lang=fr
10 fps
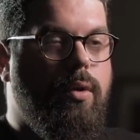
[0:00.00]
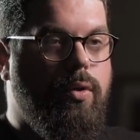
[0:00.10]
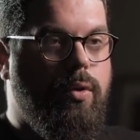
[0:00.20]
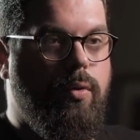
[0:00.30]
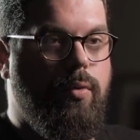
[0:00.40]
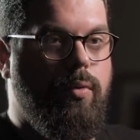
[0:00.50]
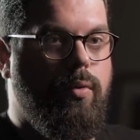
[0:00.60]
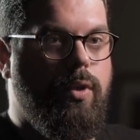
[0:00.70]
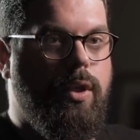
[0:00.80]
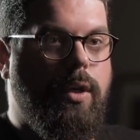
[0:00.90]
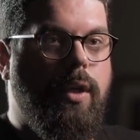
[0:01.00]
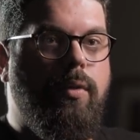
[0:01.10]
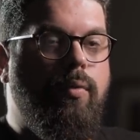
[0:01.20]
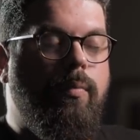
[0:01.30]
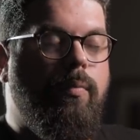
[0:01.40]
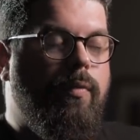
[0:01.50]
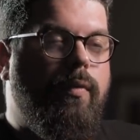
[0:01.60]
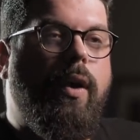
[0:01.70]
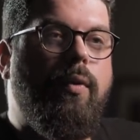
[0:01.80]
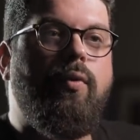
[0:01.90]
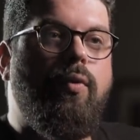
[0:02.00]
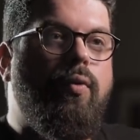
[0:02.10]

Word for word: J'essaye de me faire une,